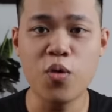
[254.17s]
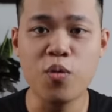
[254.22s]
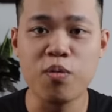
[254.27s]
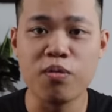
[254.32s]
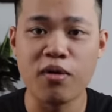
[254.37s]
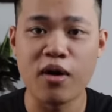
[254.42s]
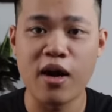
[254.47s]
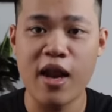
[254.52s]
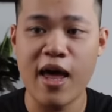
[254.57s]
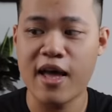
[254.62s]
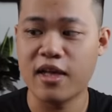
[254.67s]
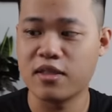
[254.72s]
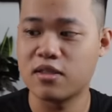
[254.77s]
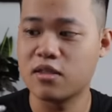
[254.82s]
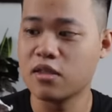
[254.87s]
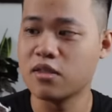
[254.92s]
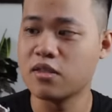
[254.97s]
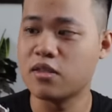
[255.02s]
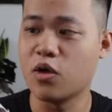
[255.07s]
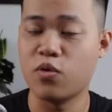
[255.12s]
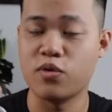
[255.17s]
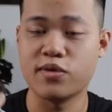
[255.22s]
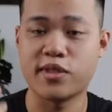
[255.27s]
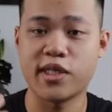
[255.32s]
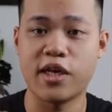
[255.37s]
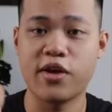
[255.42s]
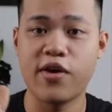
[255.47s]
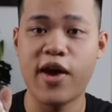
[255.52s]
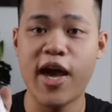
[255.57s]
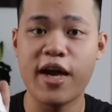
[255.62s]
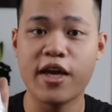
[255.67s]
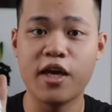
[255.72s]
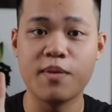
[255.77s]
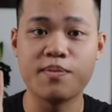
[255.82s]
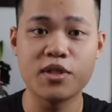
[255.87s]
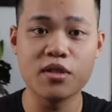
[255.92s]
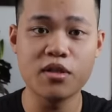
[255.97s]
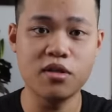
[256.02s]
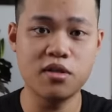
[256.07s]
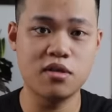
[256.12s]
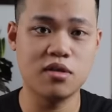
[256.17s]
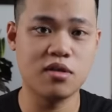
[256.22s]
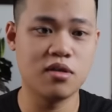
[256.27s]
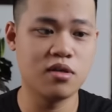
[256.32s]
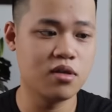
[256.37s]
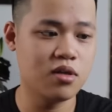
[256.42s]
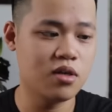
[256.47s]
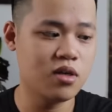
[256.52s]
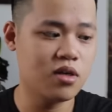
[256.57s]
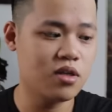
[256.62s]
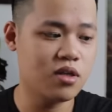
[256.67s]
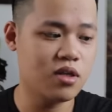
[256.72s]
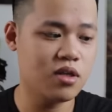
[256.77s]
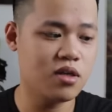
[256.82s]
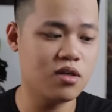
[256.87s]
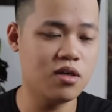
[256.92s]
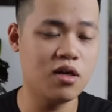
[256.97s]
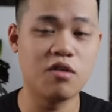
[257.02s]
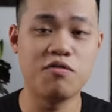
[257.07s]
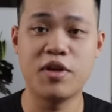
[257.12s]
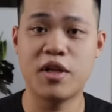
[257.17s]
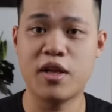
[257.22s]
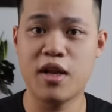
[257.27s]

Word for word: cùng là sơn dầu dành cho hạng nghiệp dư. Thì ở